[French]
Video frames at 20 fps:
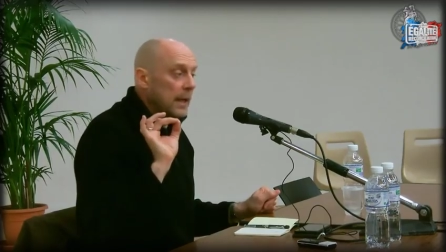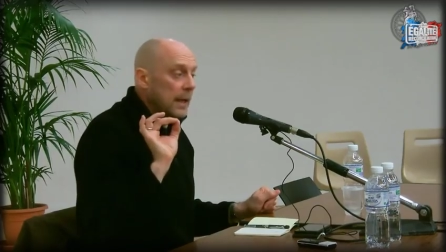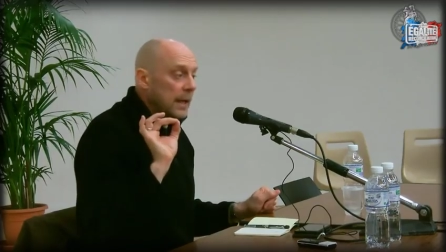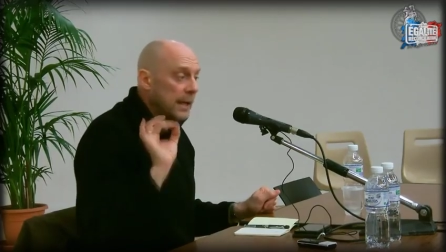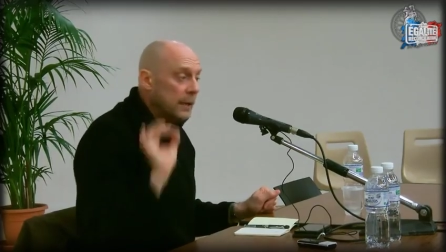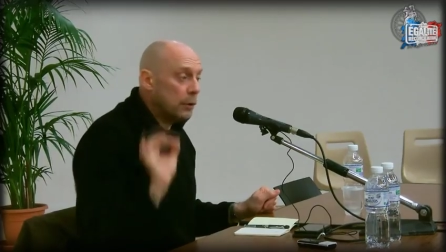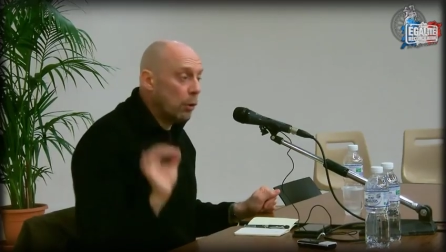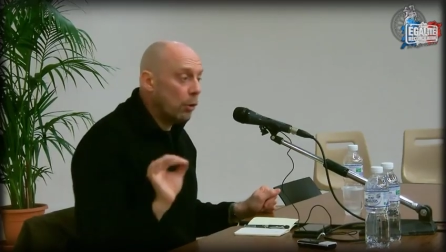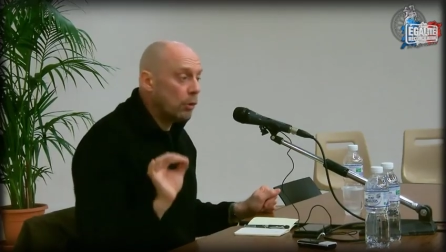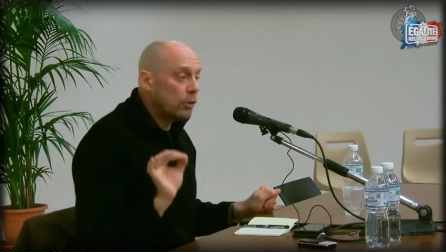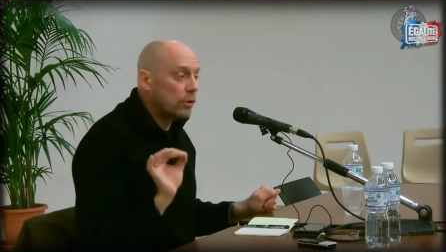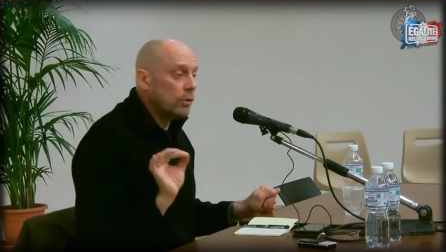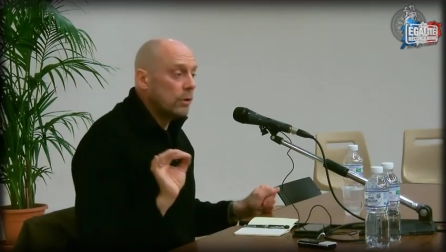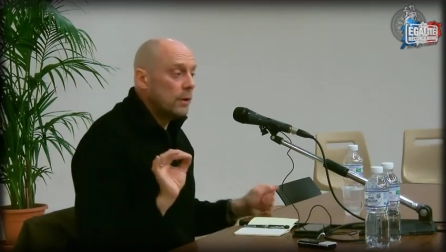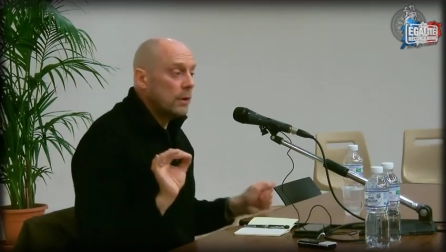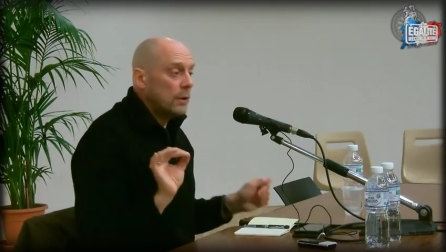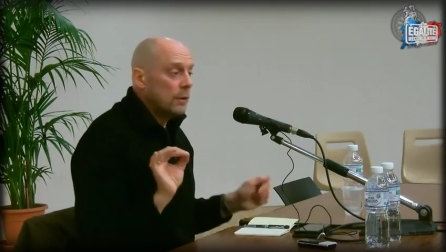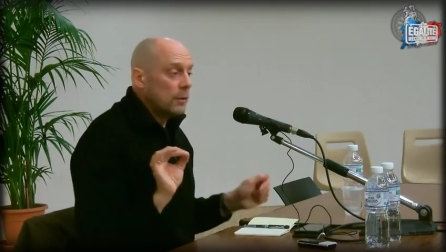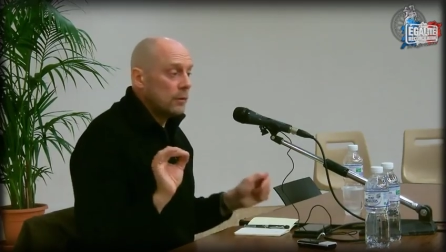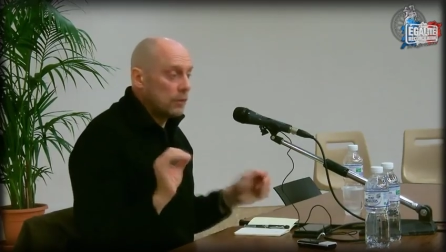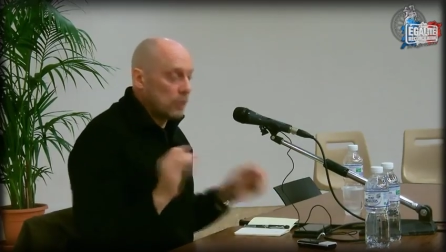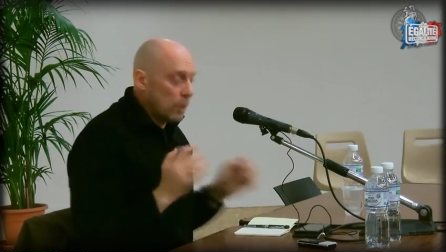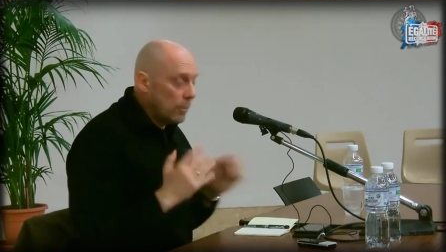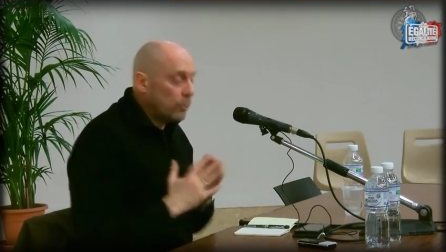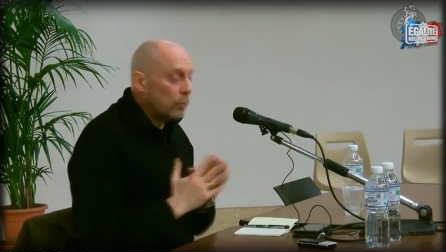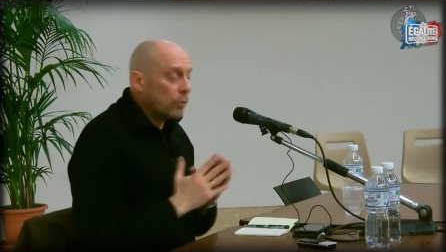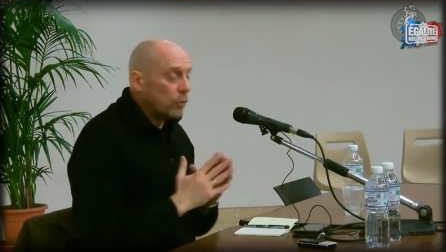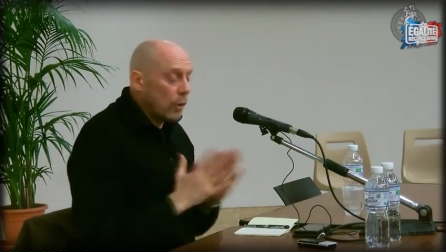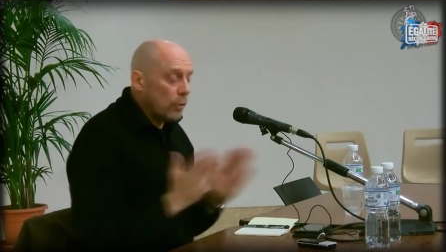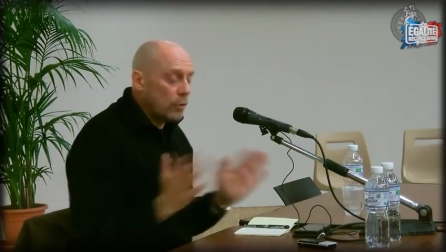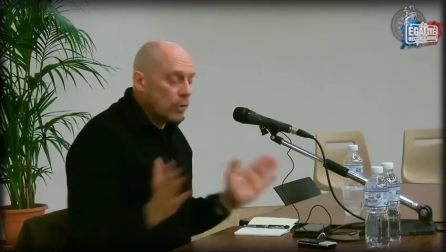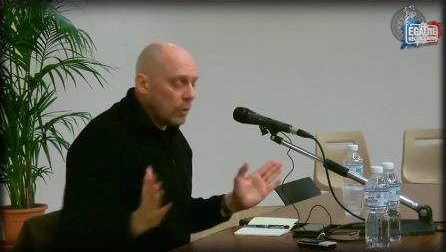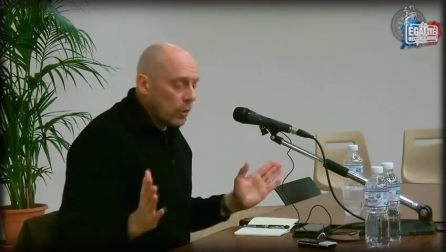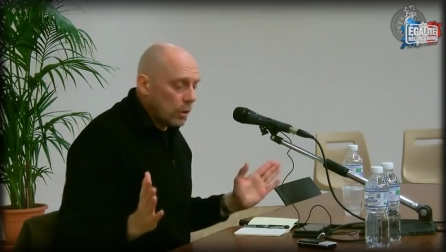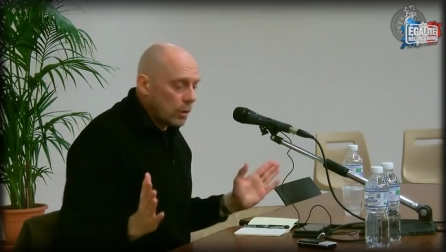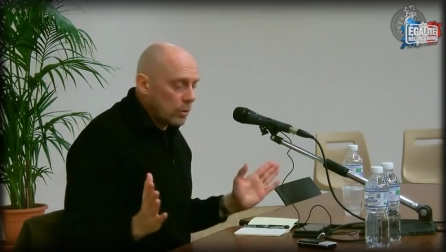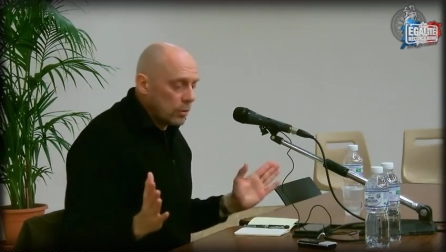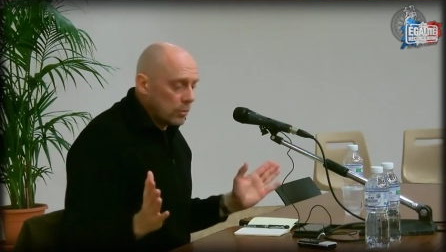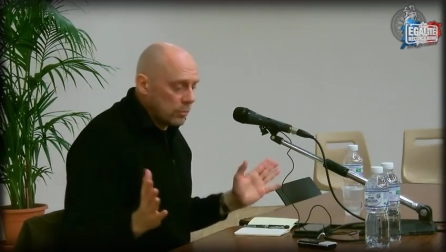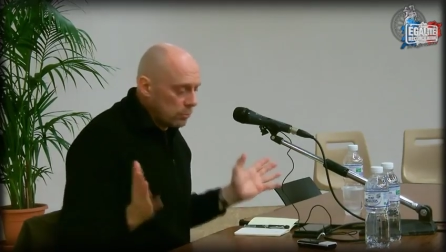Et donc, comme, comme
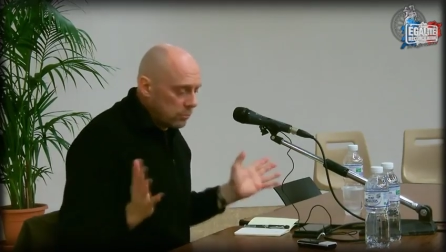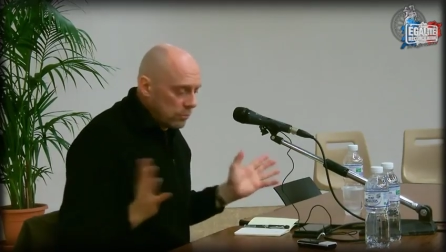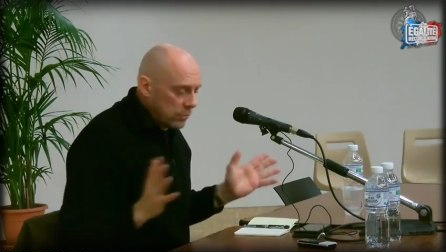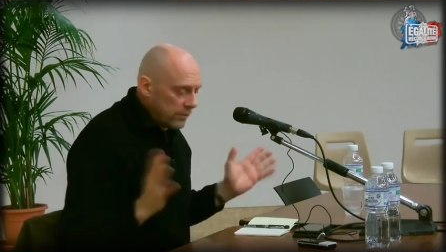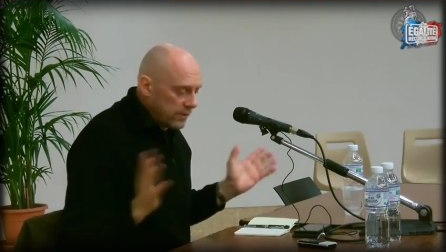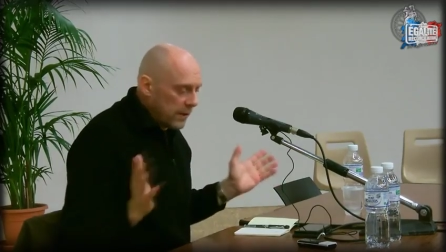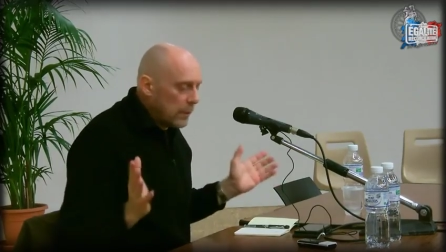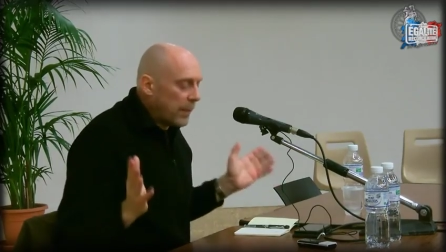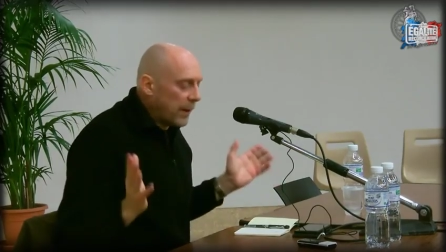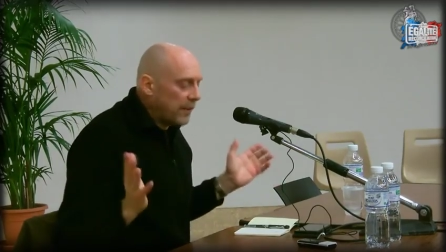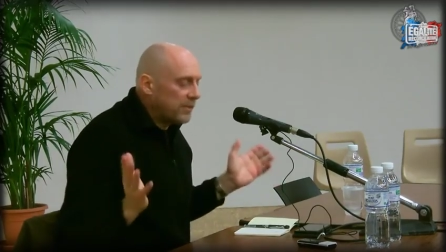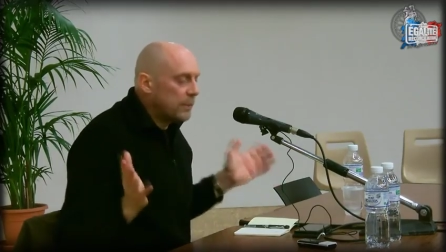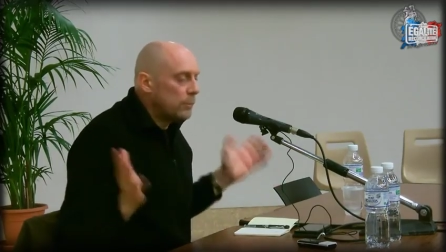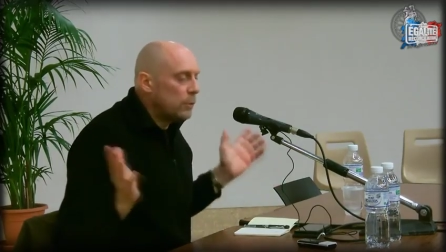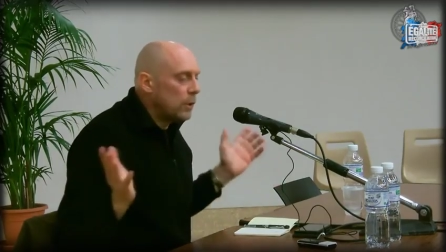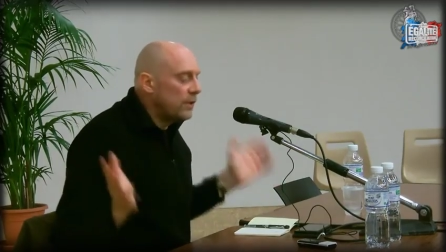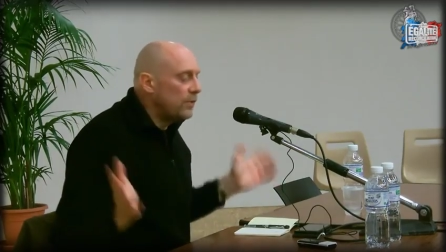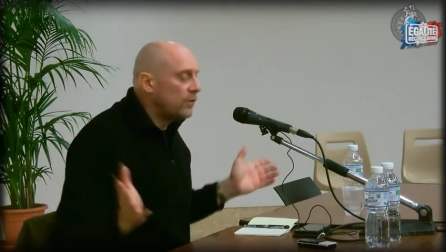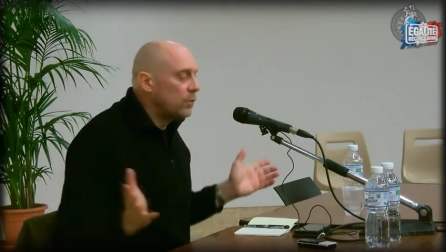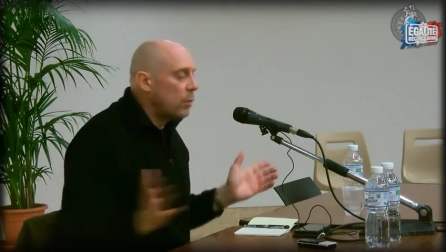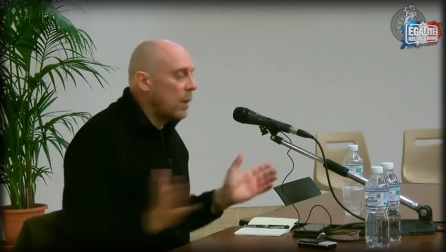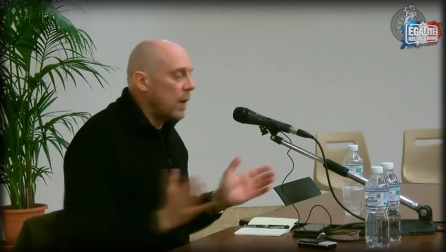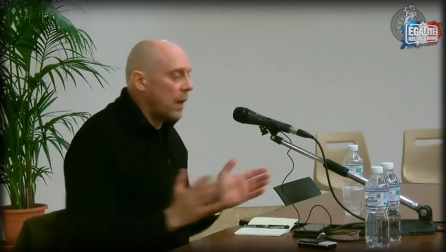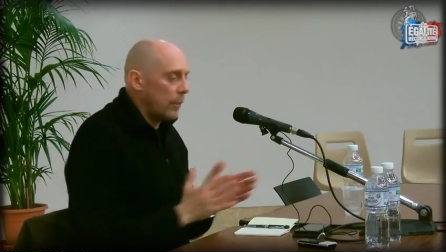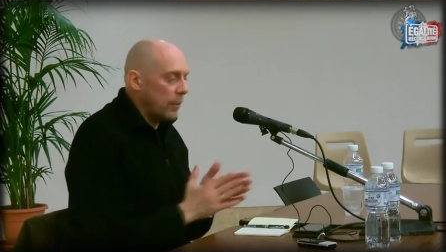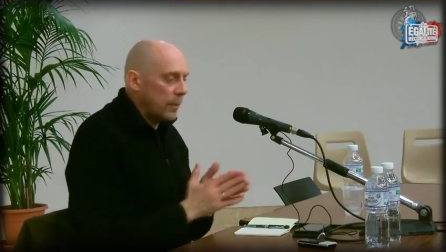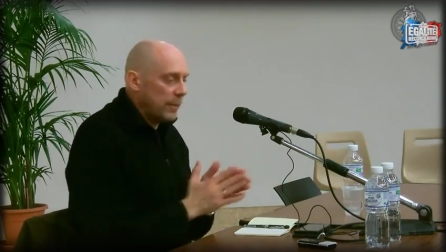c'est le principe de l'histoire.